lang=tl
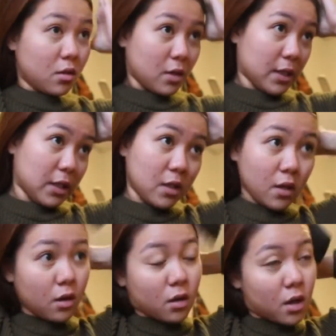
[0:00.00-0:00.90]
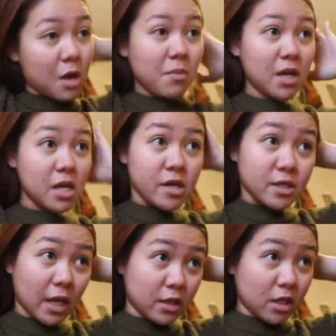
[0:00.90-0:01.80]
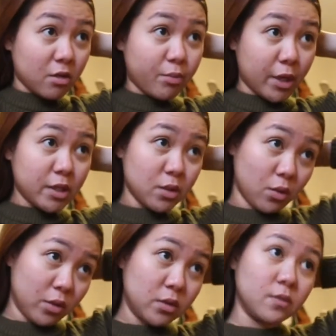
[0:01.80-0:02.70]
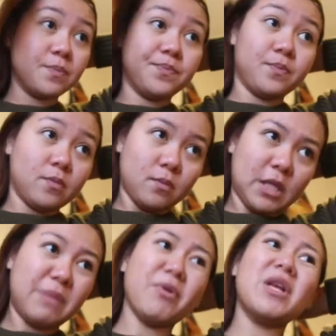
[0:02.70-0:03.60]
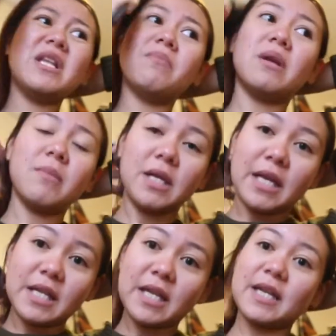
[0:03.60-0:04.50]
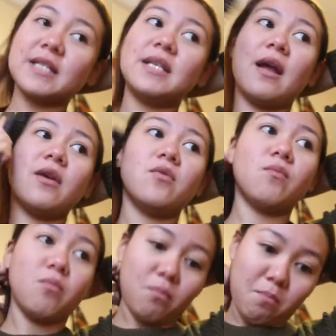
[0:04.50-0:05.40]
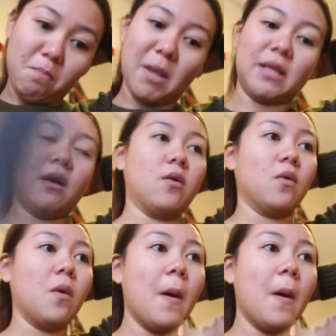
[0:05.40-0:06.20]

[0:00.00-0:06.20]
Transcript: Kasi nga, I'm a nearsighted person. Pero hindi pa naman ganyan kasi yung mata ko.